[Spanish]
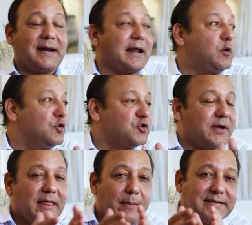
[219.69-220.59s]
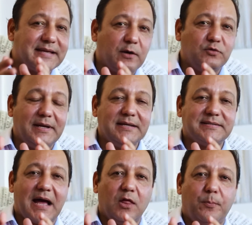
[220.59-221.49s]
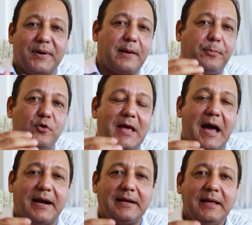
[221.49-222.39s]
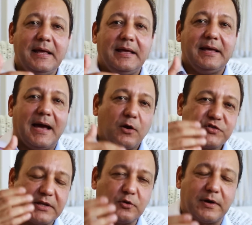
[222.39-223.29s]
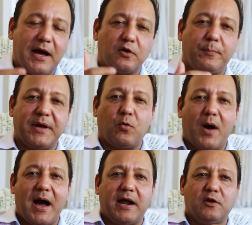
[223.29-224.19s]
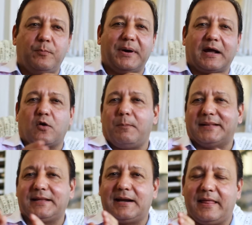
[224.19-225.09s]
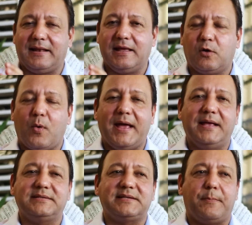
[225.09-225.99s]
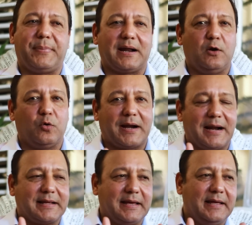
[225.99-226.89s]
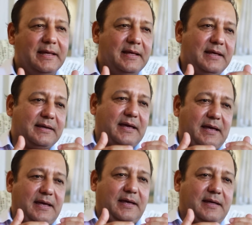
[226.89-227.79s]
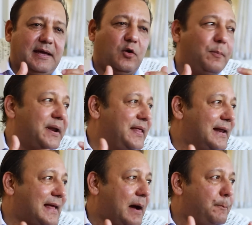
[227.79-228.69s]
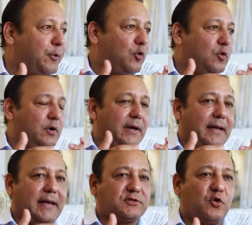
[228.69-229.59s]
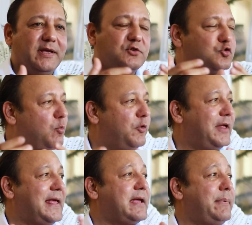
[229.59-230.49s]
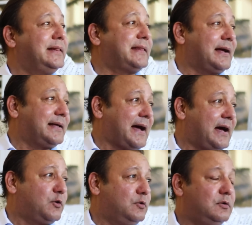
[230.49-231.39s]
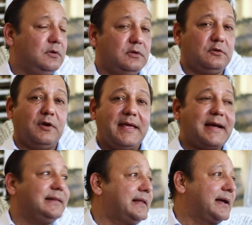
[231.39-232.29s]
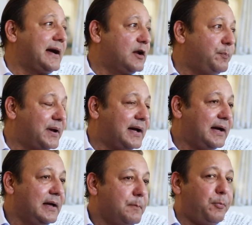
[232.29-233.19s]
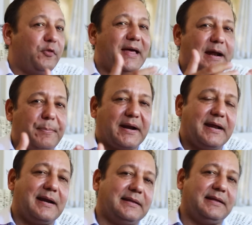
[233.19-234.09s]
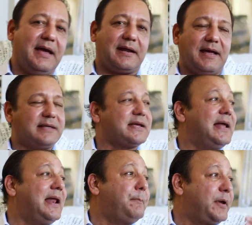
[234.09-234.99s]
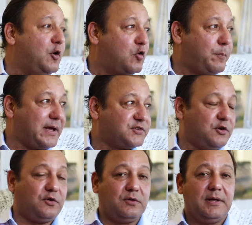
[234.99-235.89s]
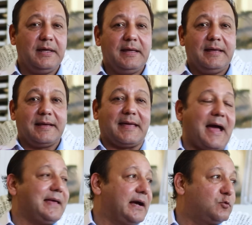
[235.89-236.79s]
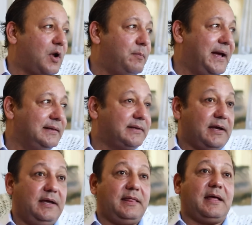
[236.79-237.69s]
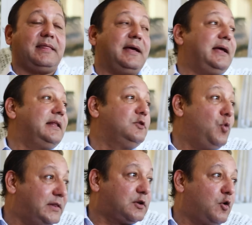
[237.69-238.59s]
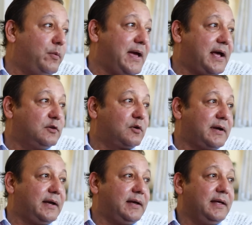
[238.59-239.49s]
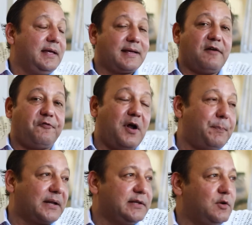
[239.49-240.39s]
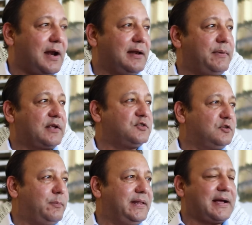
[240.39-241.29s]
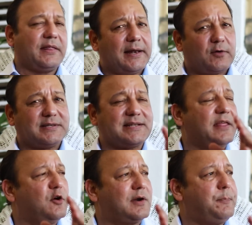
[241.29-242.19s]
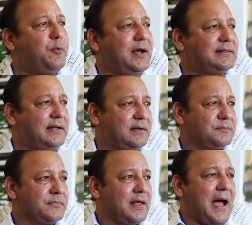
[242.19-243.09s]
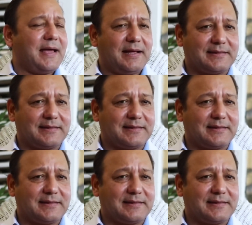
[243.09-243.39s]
Recursos que deben ser utilizados para apoyar eh, a los sectores agropecuarios, para combatir la delincuencia, para lograr que, el hombre del campo eh, esos insumos no le lleven tan caro no le lleguen tan caro para poner a parir la tierra. Esa es la preocupación que hay actualmente. y desde nuestro gobierno, que, fue el Partido de la Liberación Dominicana, en lo que se le dio respuesta. ahí